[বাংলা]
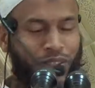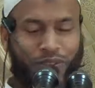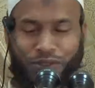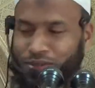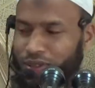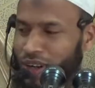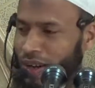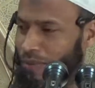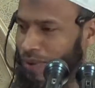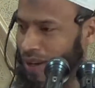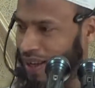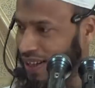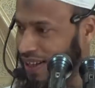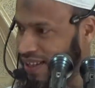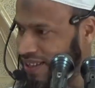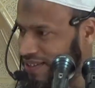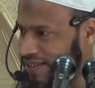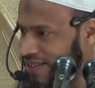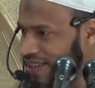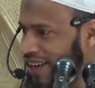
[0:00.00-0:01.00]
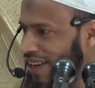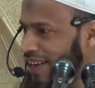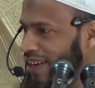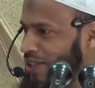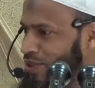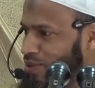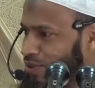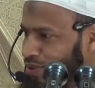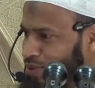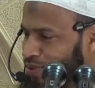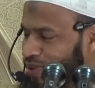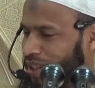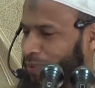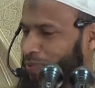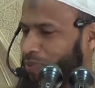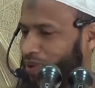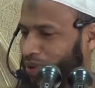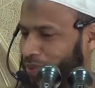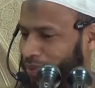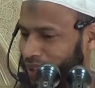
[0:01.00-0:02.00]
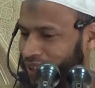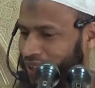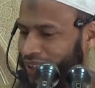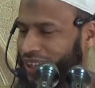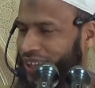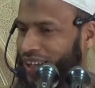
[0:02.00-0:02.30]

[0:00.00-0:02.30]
সুরাবানী ইসরায়েলের শুরুতে পড়বেন